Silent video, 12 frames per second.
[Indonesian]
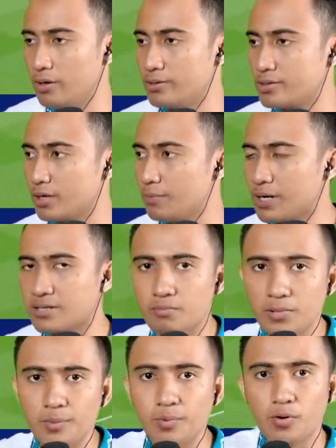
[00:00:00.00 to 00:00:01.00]
selebrasi
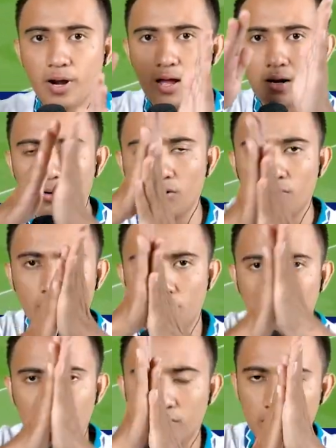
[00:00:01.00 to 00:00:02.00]
mirip Ronaldo.
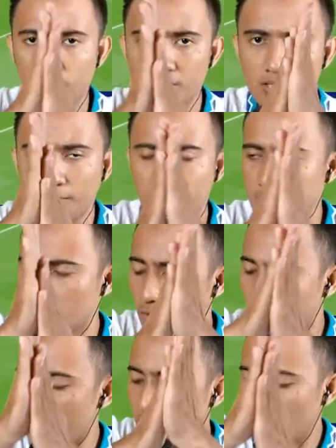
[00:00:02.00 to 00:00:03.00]
Ini selebrasi
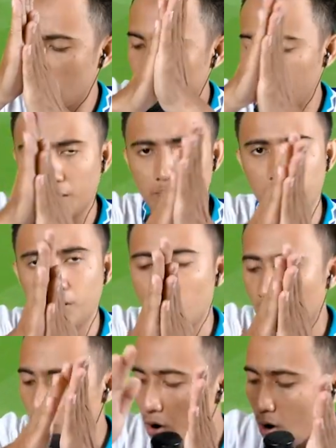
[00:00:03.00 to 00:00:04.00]
Ronaldo, mirip.
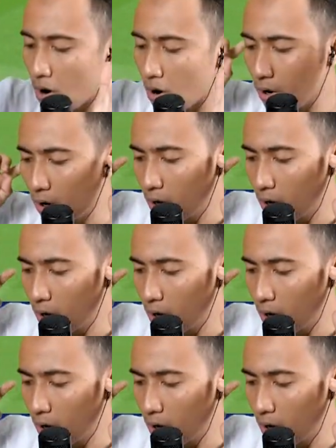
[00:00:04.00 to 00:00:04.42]
Oh.